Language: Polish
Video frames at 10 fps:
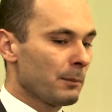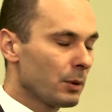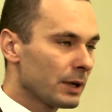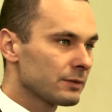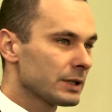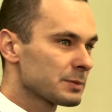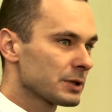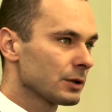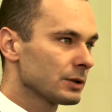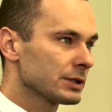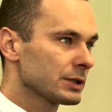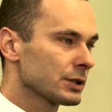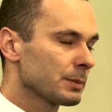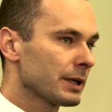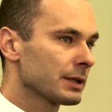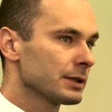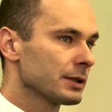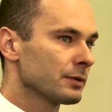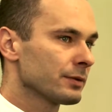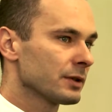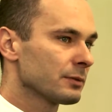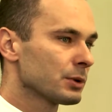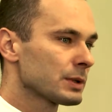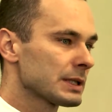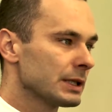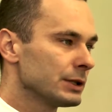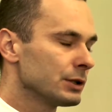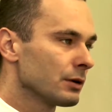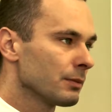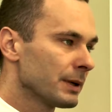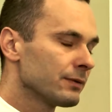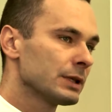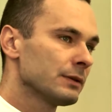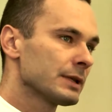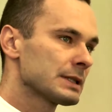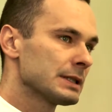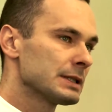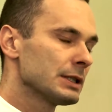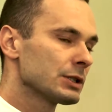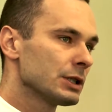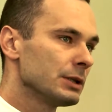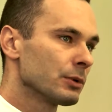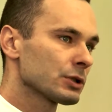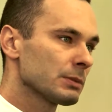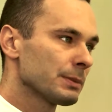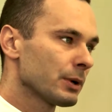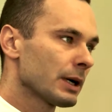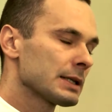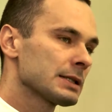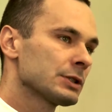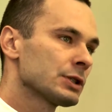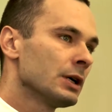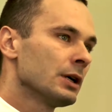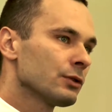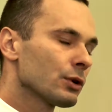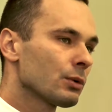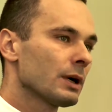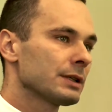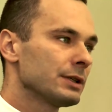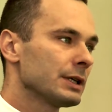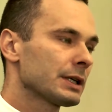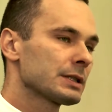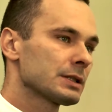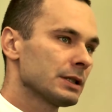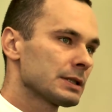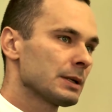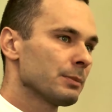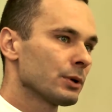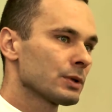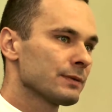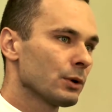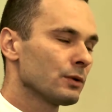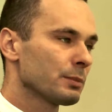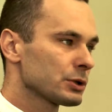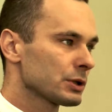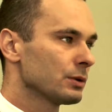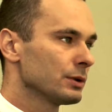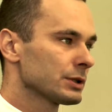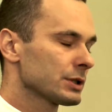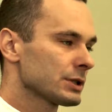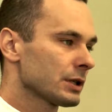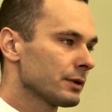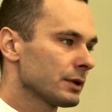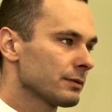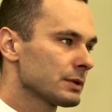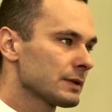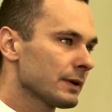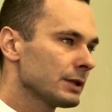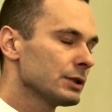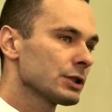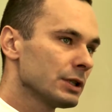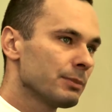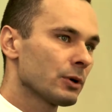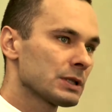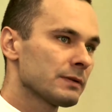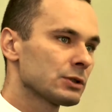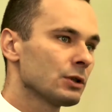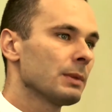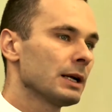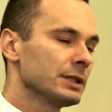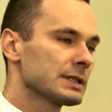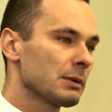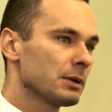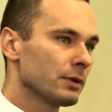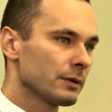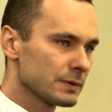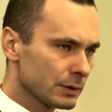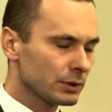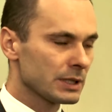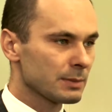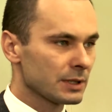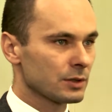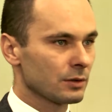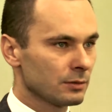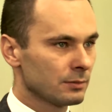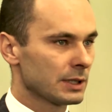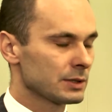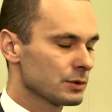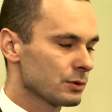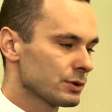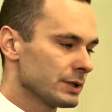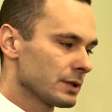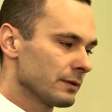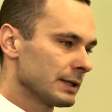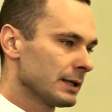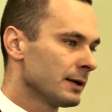Bo łatwiej jest przekonać naszych partnerów e, w Brukseli do pewnych inwestycji, jeżeli możemy pokazać dokładnie, jakie jest tempo rozwoju w poszczególnych częściach województwa, aniżeli pokazywać globalnie całe województwo, które jest bardzo, bardzo zróżnicowane.